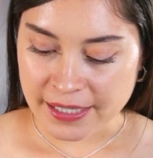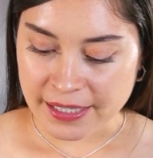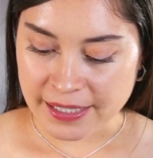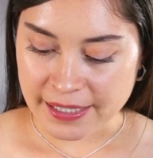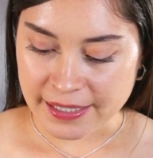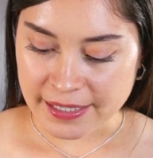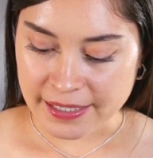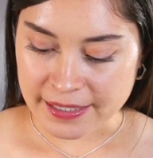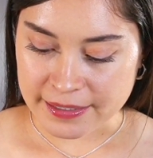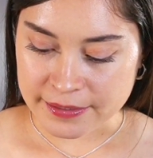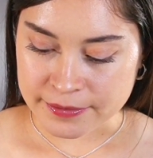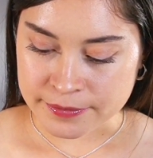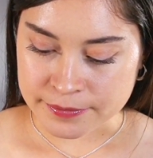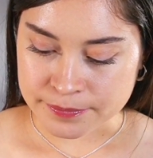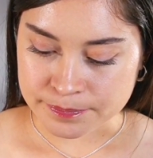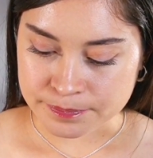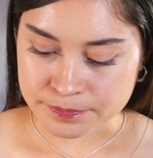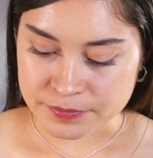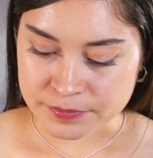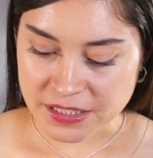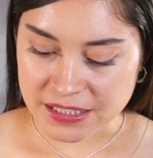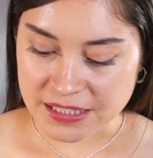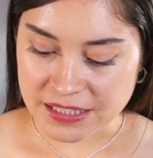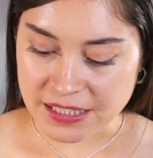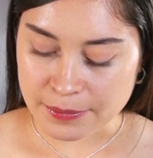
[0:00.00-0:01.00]

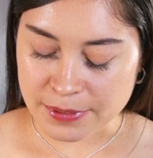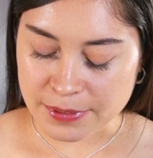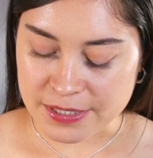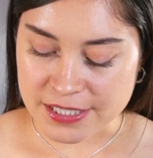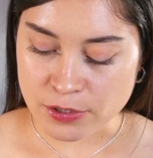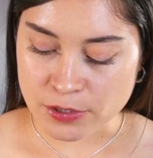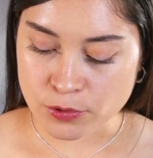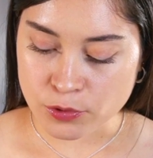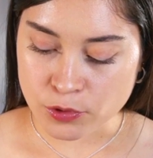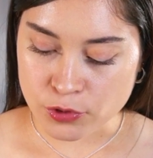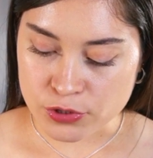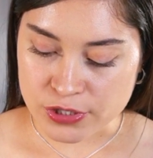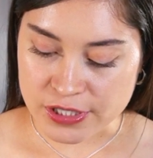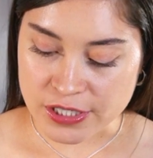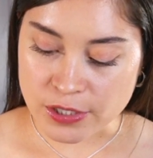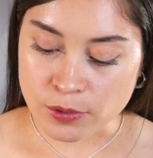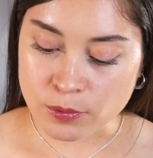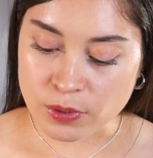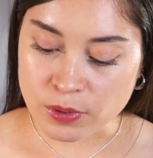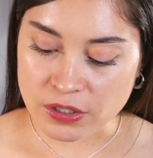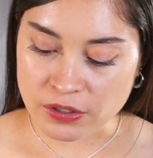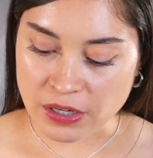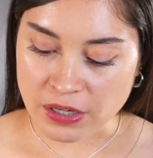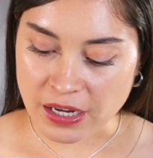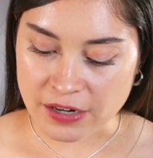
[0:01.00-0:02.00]
en, el versículo
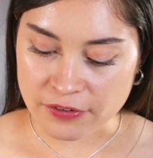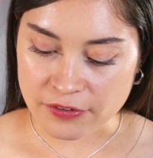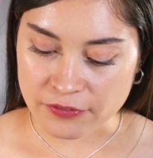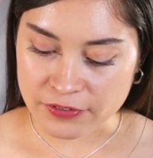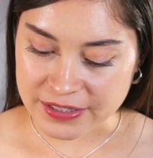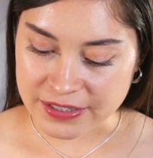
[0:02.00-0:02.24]
5 al,